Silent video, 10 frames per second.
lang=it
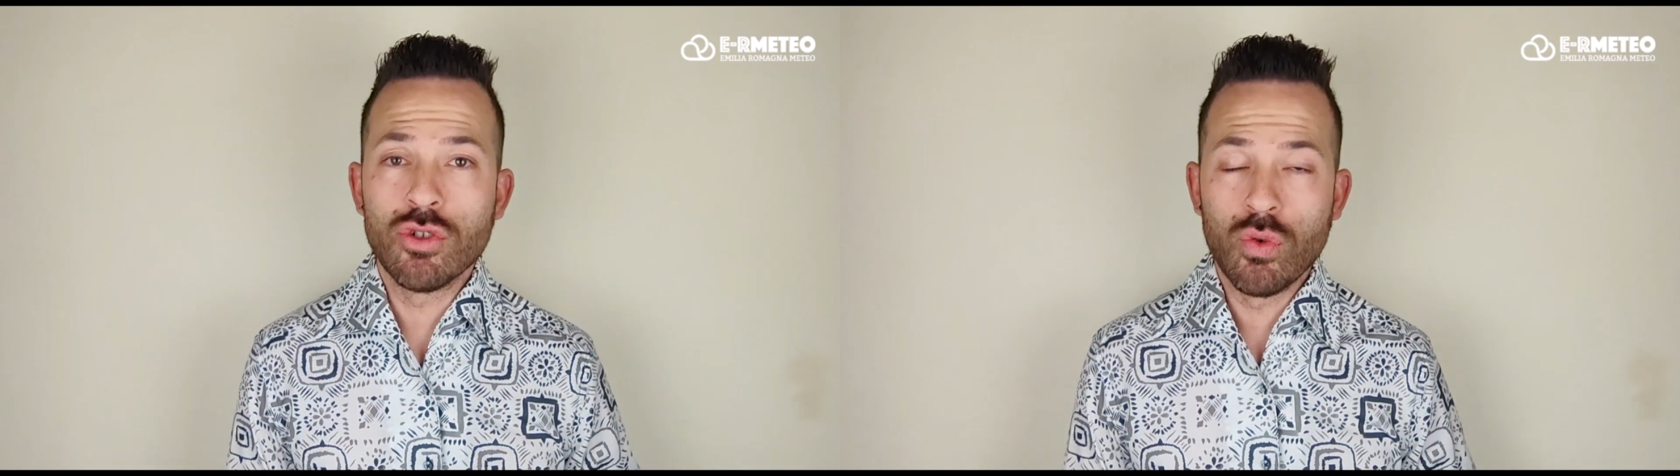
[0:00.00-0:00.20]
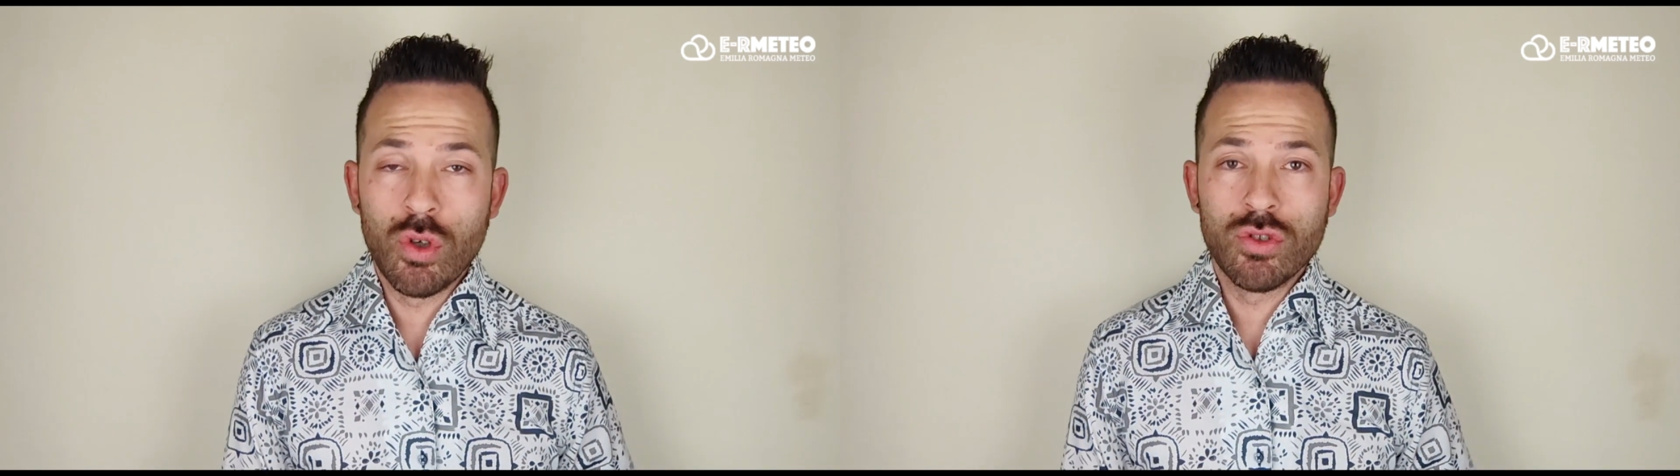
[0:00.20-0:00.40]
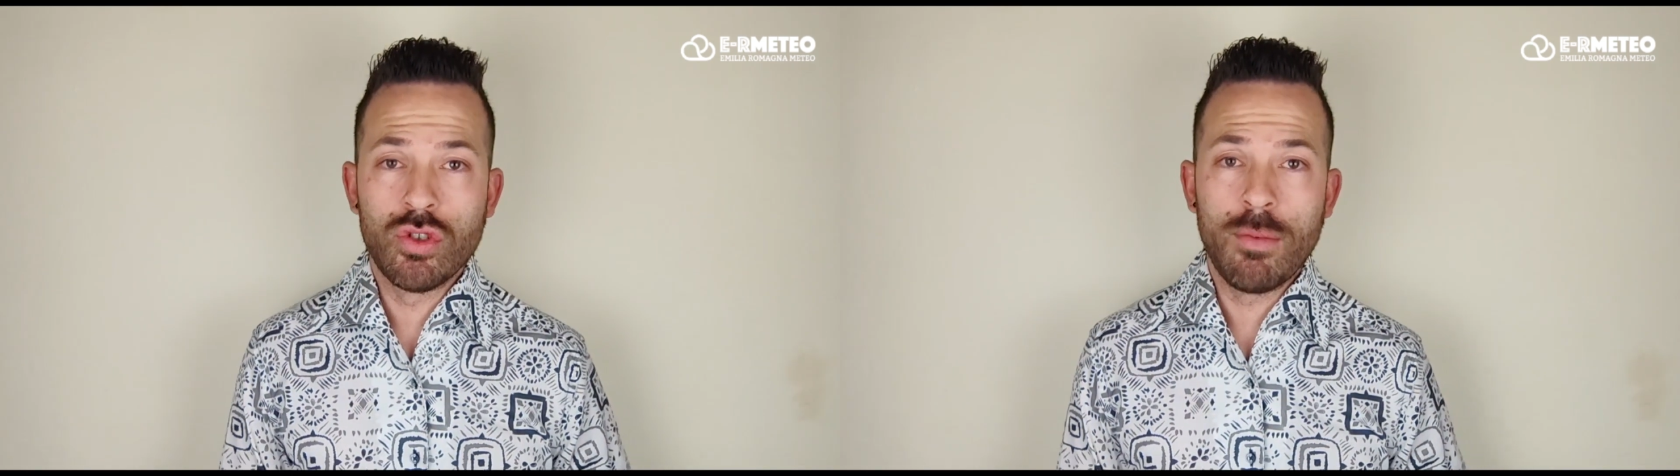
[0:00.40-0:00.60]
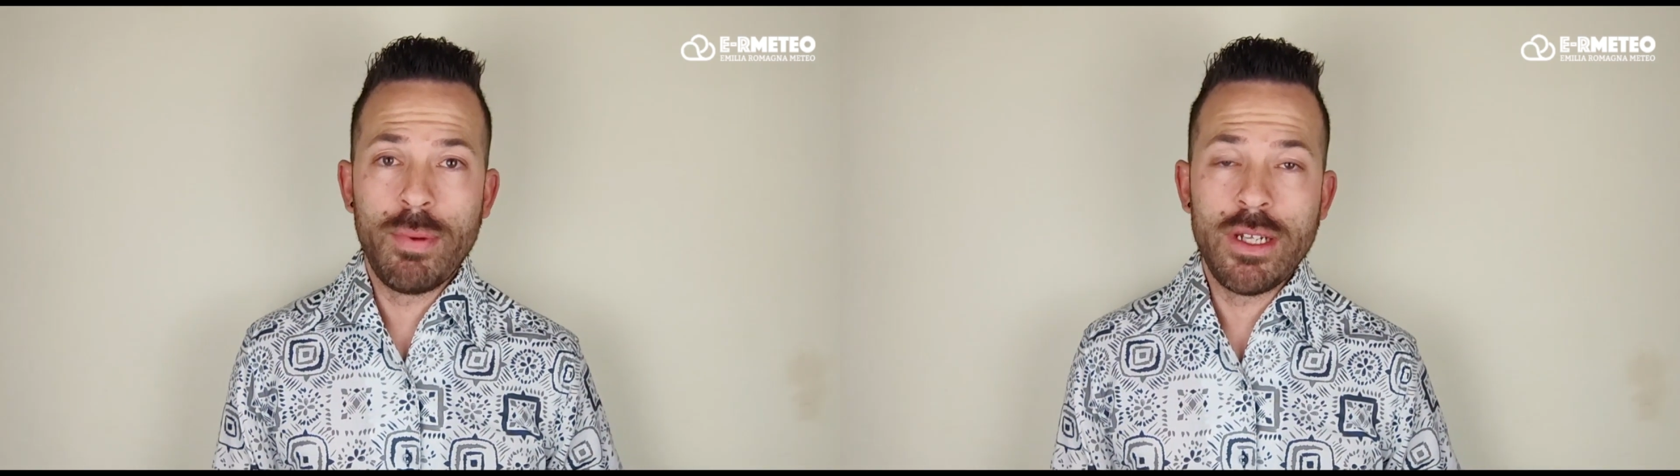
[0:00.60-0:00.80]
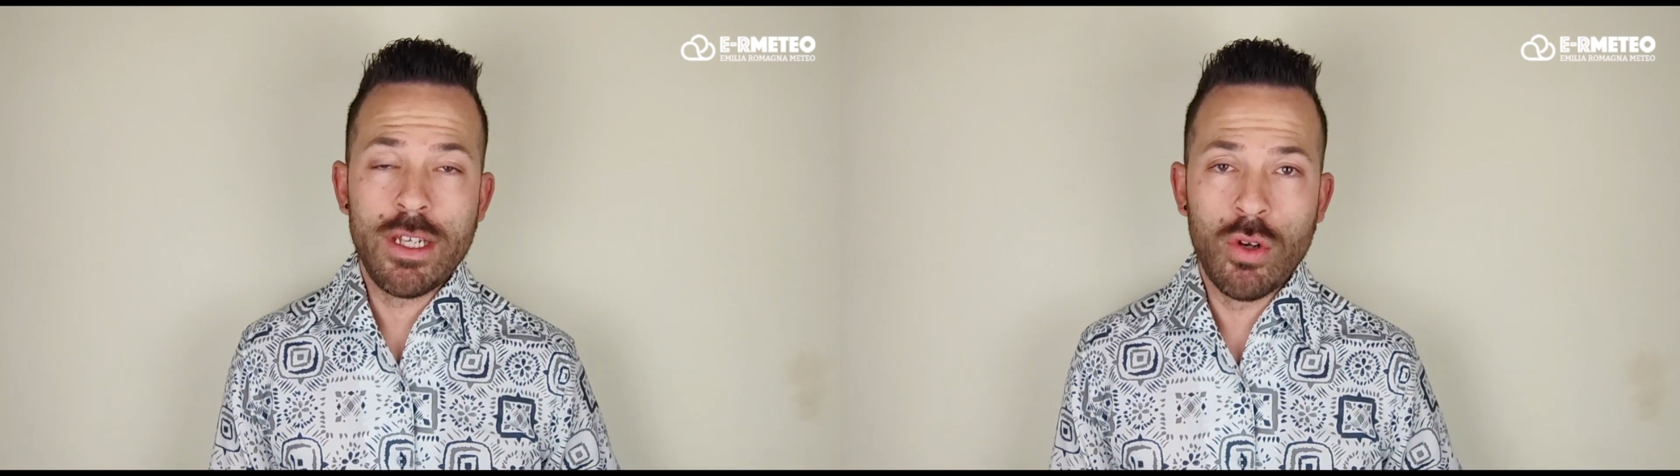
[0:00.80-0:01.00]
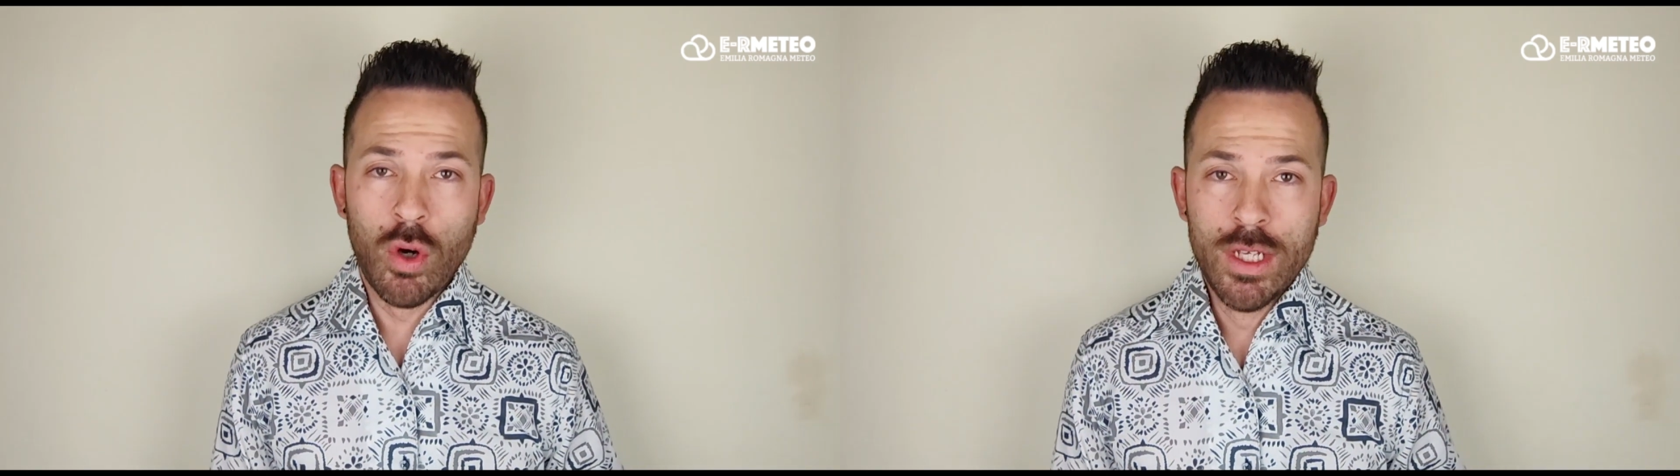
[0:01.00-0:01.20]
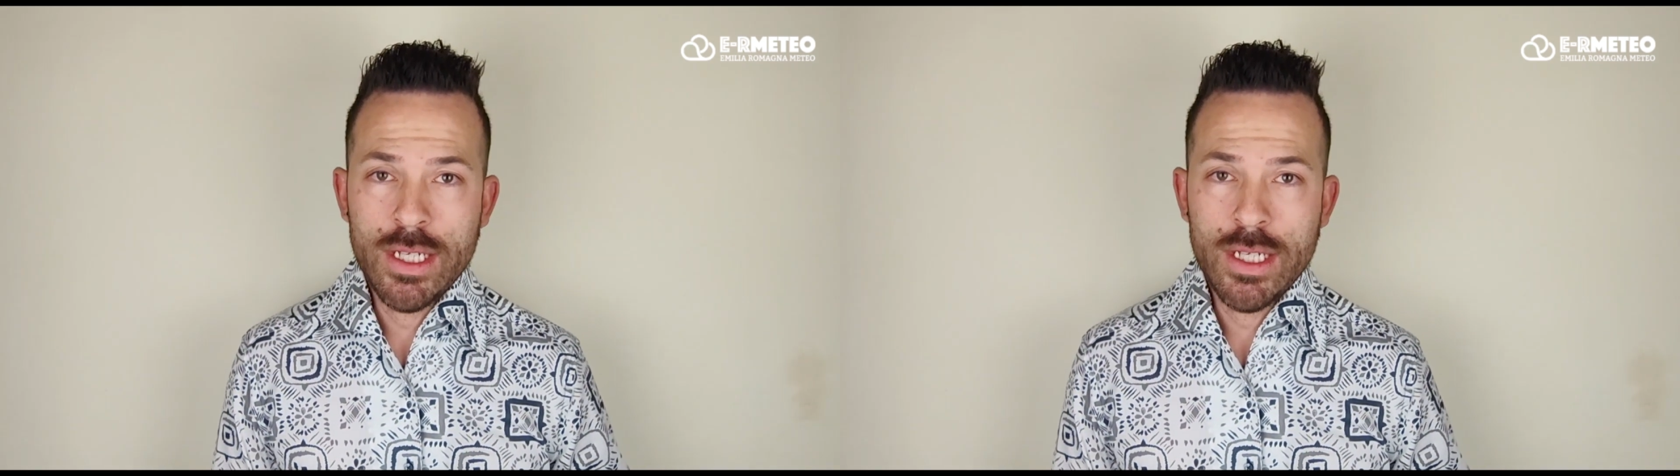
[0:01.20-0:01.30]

sul nostro Appennino,